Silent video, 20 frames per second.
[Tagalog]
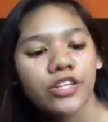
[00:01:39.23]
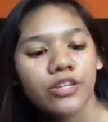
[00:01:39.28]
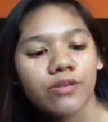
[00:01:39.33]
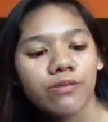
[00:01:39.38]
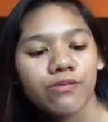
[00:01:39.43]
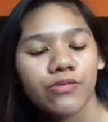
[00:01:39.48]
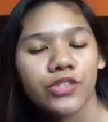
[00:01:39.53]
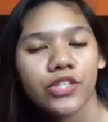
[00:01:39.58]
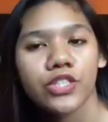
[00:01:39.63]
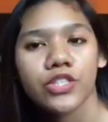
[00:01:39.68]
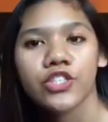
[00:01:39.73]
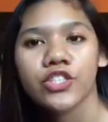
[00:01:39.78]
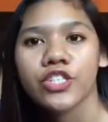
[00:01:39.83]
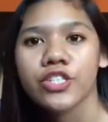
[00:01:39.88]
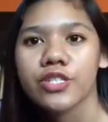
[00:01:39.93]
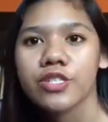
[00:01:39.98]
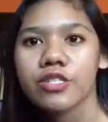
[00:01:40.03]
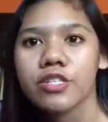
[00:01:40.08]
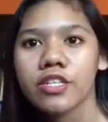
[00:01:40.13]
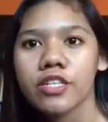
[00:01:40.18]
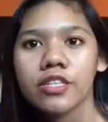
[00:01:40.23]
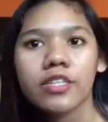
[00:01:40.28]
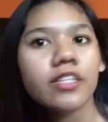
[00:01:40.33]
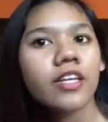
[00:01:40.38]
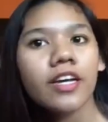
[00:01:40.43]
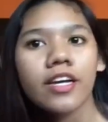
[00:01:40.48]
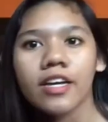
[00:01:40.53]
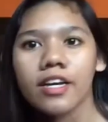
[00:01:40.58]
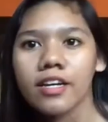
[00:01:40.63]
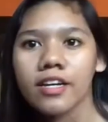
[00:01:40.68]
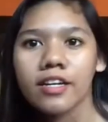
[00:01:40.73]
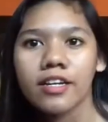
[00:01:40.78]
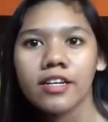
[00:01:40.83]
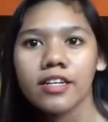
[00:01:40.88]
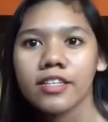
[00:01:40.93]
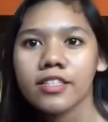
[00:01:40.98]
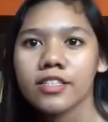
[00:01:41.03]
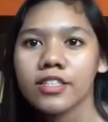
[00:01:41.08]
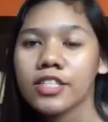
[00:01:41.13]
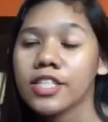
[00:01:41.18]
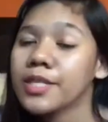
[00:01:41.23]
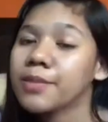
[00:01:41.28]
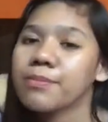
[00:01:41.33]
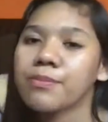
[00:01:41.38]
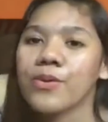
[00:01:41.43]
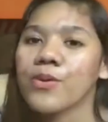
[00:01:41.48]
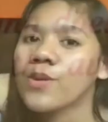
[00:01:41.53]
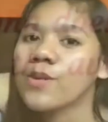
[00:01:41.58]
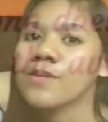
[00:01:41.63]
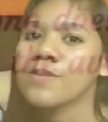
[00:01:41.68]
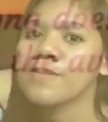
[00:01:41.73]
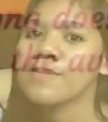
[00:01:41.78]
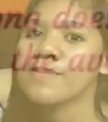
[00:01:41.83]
your videos? Hindi. Hindi po.